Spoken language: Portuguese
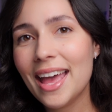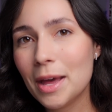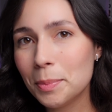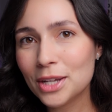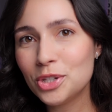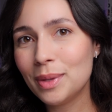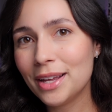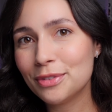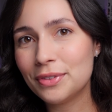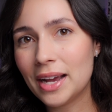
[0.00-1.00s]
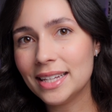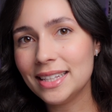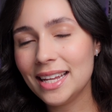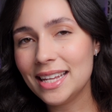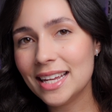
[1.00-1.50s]
Época de Black
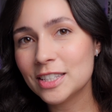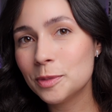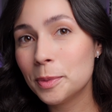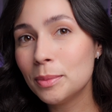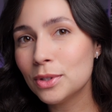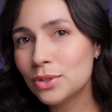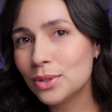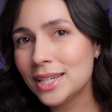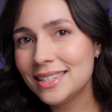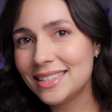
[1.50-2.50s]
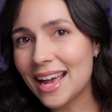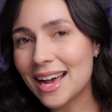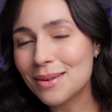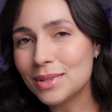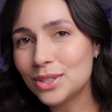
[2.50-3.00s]
Friday e as promoções da
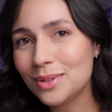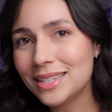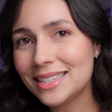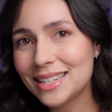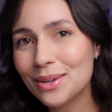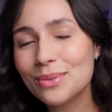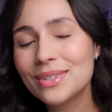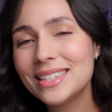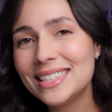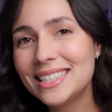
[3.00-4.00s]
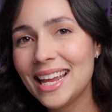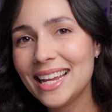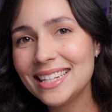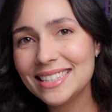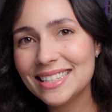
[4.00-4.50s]
Amazon estão
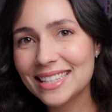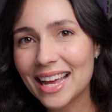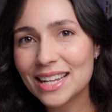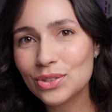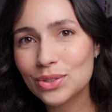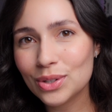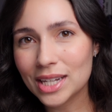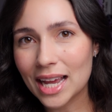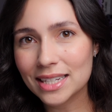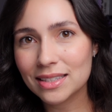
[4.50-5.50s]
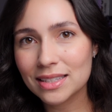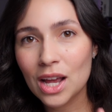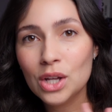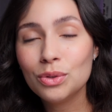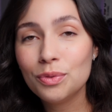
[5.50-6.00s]
sensacionais.
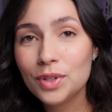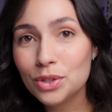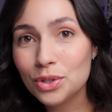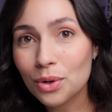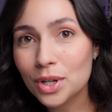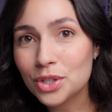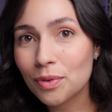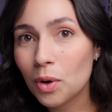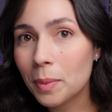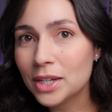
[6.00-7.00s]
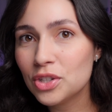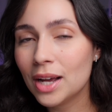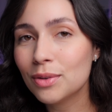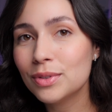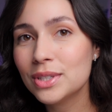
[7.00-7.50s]
No vídeo de hoje eu vou
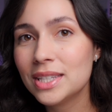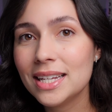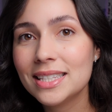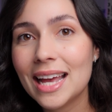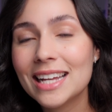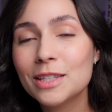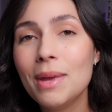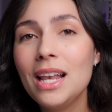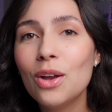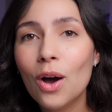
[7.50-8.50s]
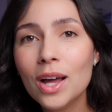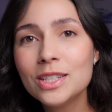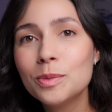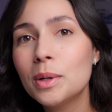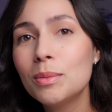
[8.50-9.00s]
compartilhar com vocês as
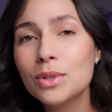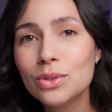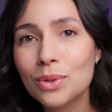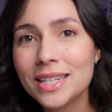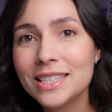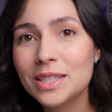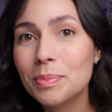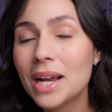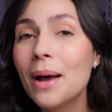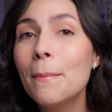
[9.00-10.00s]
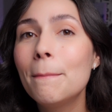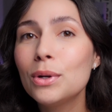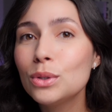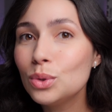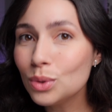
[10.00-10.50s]
melhores promoções para
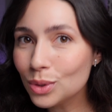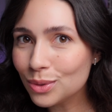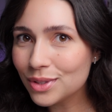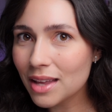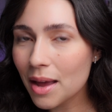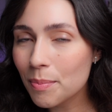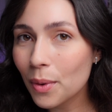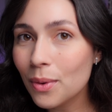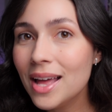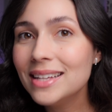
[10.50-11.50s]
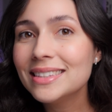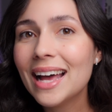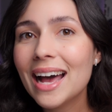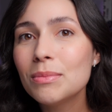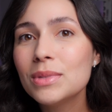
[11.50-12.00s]
produtos Apple
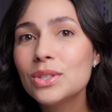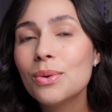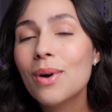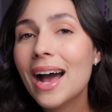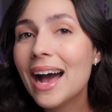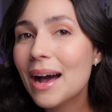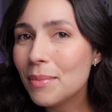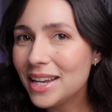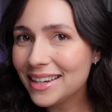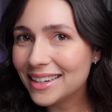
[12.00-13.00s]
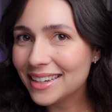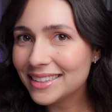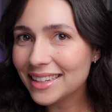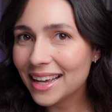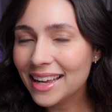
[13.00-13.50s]
na Amazon
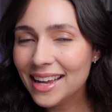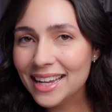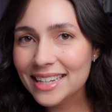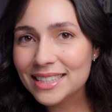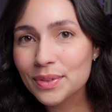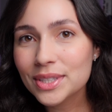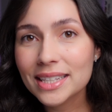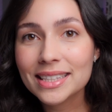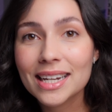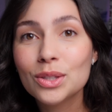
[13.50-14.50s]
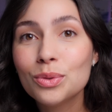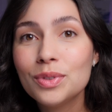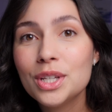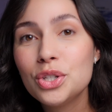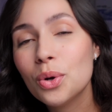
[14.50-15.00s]
americana. E se você está na
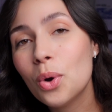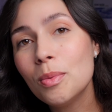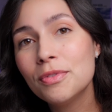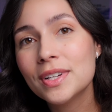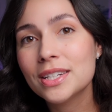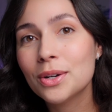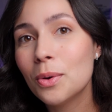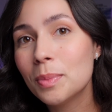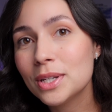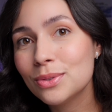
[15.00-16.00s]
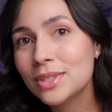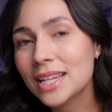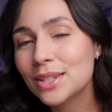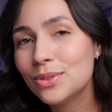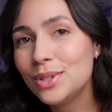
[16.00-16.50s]
dúvida de como fazer compras nos
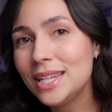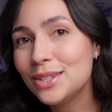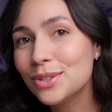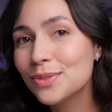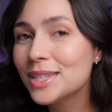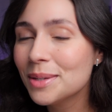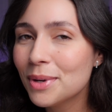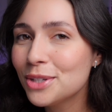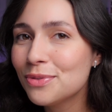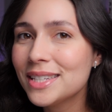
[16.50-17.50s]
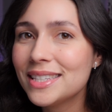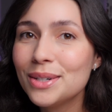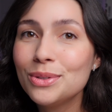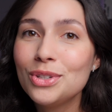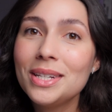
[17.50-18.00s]
Estados Unidos, você pode
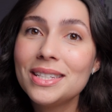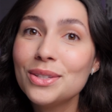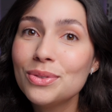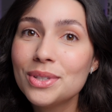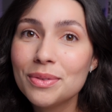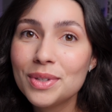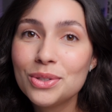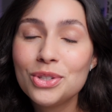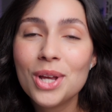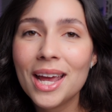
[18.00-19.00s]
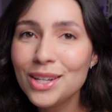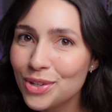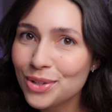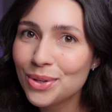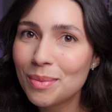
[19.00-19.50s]
fazer utilizando o serviço de
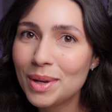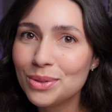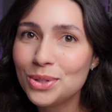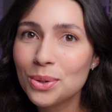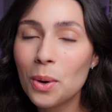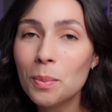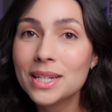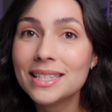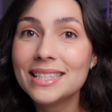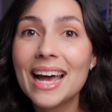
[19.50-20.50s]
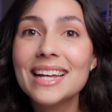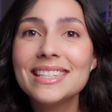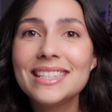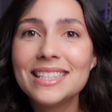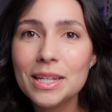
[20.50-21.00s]
redirecionamento de compras da
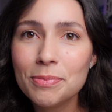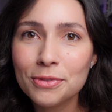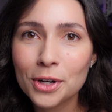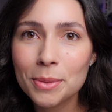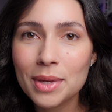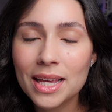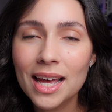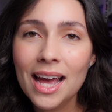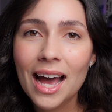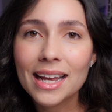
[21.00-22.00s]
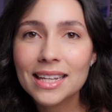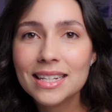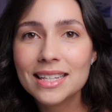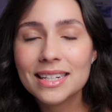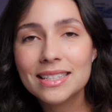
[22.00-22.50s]
Zip4Me. Aqui
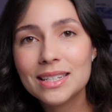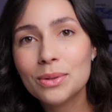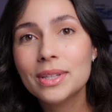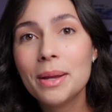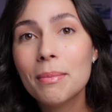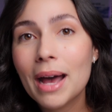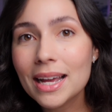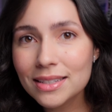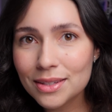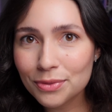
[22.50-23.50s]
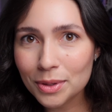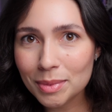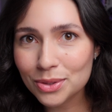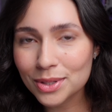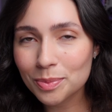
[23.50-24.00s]
na descrição tem mais
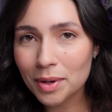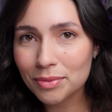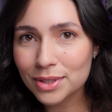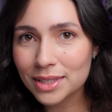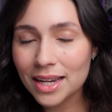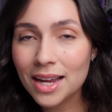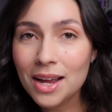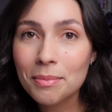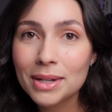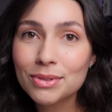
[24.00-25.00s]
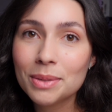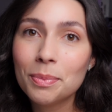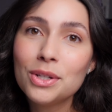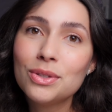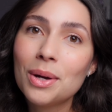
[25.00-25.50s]
informações para você, mas você
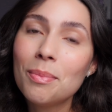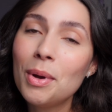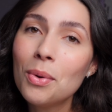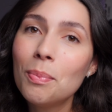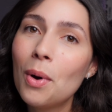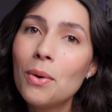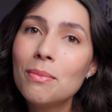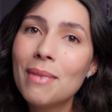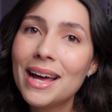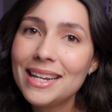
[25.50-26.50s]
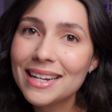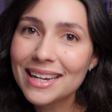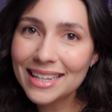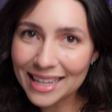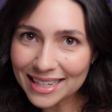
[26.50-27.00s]
pode usar o meu cupom
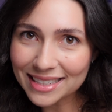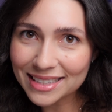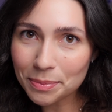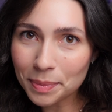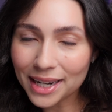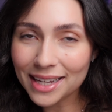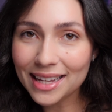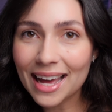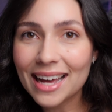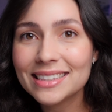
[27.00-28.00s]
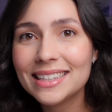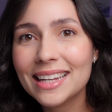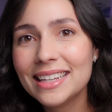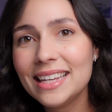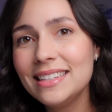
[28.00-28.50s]
MARINA15 para ganhar
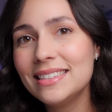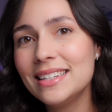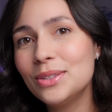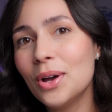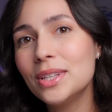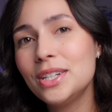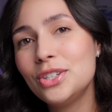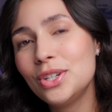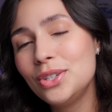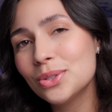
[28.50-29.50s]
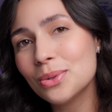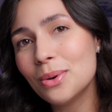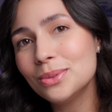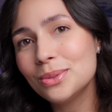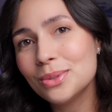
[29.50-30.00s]
até 15 dólares de
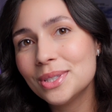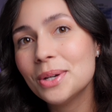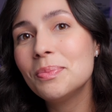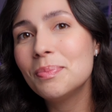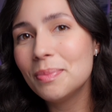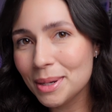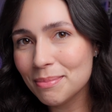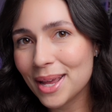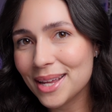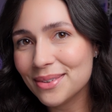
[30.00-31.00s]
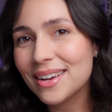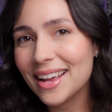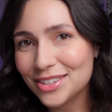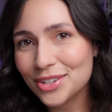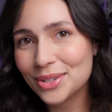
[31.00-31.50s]
desconto no seu primeiro
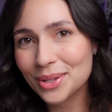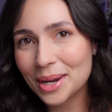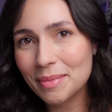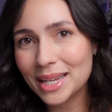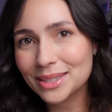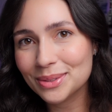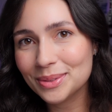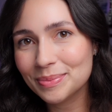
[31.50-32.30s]
redirecionamento.